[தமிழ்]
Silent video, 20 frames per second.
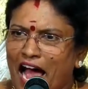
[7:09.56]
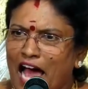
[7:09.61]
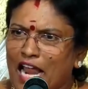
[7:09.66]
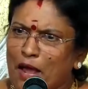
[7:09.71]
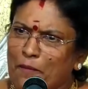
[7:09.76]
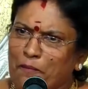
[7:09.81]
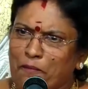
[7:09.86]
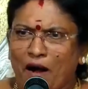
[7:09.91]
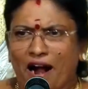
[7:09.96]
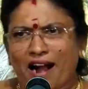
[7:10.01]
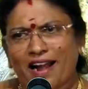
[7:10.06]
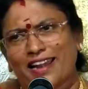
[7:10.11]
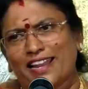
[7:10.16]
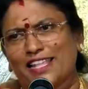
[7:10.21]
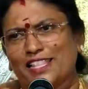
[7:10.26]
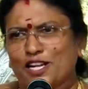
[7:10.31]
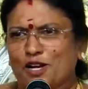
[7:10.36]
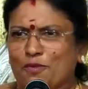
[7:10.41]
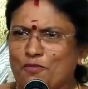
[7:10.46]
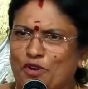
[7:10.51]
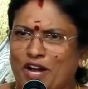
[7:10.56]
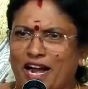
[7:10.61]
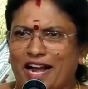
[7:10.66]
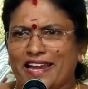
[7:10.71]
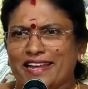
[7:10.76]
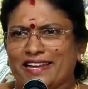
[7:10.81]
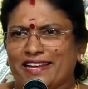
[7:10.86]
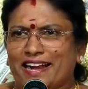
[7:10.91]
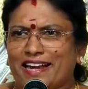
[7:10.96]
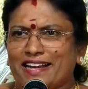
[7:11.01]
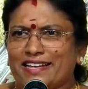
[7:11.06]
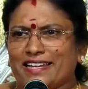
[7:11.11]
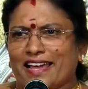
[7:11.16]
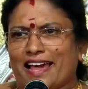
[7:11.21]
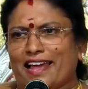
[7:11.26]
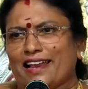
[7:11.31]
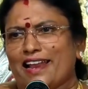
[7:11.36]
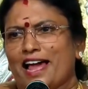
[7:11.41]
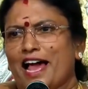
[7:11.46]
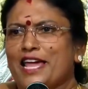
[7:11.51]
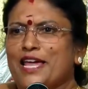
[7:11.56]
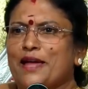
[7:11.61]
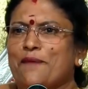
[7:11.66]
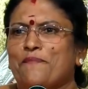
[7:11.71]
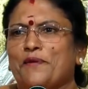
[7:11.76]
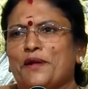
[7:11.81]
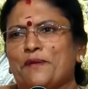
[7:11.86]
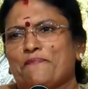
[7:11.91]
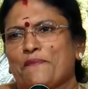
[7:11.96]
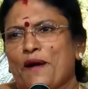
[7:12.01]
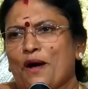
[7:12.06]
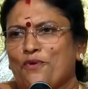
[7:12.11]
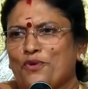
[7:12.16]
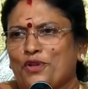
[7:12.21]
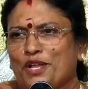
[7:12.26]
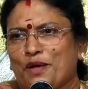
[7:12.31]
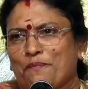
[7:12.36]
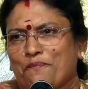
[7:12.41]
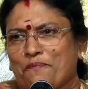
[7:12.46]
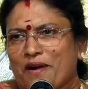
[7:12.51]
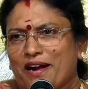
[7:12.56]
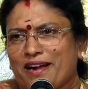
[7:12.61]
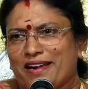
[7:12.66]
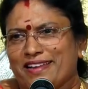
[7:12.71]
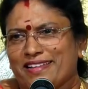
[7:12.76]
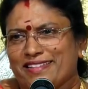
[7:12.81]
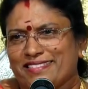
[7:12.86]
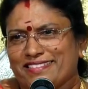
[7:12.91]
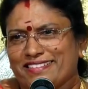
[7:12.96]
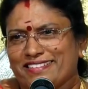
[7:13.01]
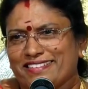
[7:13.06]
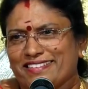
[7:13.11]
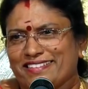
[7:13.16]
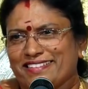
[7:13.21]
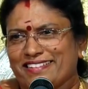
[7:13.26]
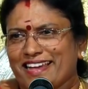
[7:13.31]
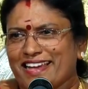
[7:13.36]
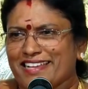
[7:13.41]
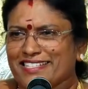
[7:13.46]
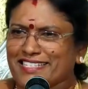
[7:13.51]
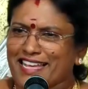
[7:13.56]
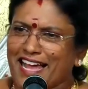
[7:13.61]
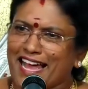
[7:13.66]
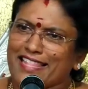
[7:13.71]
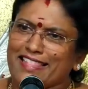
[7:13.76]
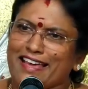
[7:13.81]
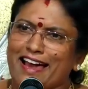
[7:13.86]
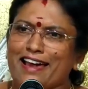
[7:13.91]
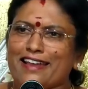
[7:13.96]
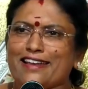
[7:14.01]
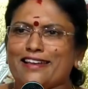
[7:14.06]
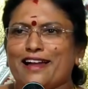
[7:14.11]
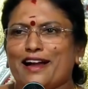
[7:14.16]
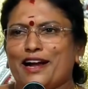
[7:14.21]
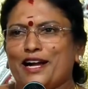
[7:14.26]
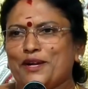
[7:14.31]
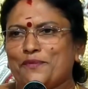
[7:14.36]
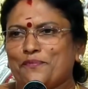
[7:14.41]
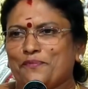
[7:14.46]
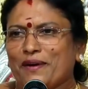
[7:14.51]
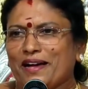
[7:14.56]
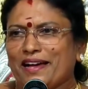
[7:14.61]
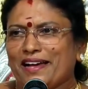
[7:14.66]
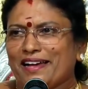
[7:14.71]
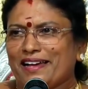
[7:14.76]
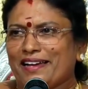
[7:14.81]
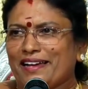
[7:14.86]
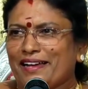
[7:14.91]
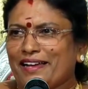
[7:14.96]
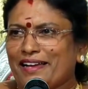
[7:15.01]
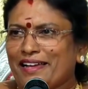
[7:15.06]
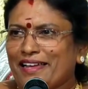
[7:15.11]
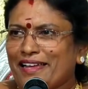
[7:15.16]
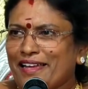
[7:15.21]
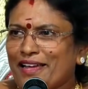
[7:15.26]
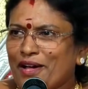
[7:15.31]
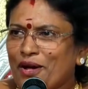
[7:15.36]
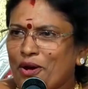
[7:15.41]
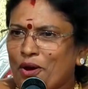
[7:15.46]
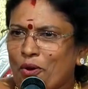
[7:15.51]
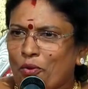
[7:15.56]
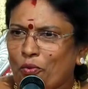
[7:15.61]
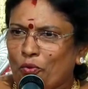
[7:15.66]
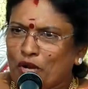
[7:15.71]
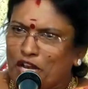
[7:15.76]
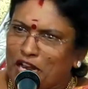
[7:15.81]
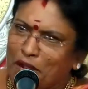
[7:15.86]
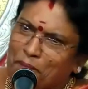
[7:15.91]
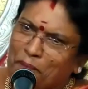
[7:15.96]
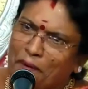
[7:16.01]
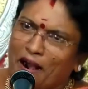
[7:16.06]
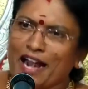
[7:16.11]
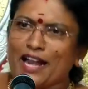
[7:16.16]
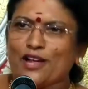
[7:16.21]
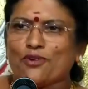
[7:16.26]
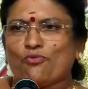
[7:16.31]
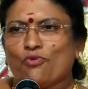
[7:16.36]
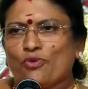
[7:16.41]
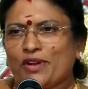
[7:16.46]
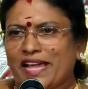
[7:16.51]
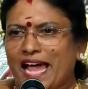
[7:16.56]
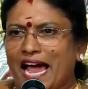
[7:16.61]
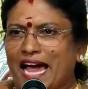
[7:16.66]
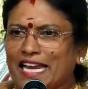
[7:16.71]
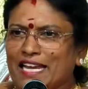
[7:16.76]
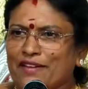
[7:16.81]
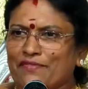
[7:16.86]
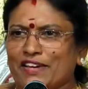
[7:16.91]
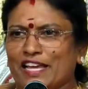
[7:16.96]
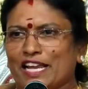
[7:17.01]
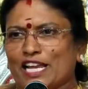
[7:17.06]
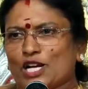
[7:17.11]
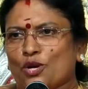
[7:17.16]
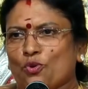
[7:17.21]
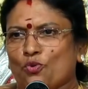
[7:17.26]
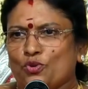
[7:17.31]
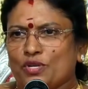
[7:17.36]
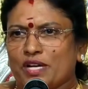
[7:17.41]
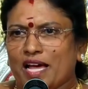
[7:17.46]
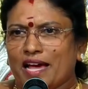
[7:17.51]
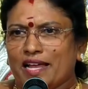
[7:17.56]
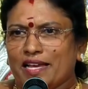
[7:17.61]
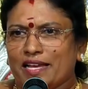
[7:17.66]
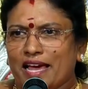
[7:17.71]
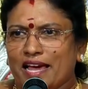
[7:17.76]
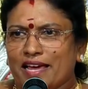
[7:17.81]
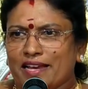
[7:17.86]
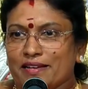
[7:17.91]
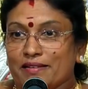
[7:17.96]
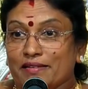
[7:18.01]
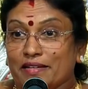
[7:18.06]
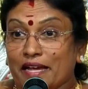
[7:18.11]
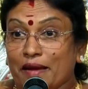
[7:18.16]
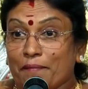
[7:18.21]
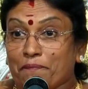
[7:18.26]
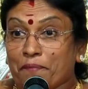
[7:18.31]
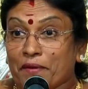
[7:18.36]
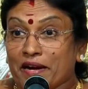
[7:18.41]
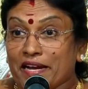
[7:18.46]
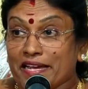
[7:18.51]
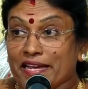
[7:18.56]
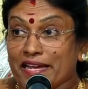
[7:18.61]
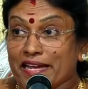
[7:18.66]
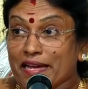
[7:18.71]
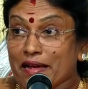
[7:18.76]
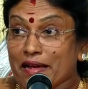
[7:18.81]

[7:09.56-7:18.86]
ஆனால் பாடுறதுக்கு முன்னாடி கேட்டார் நான் எப்படிப்பா உன்னை பாடுறது நான் சாதாரண ஆளுப்பா உன்னை பாடக்கூடிய அறிவு எனக்கு உண்டானார் எப்படி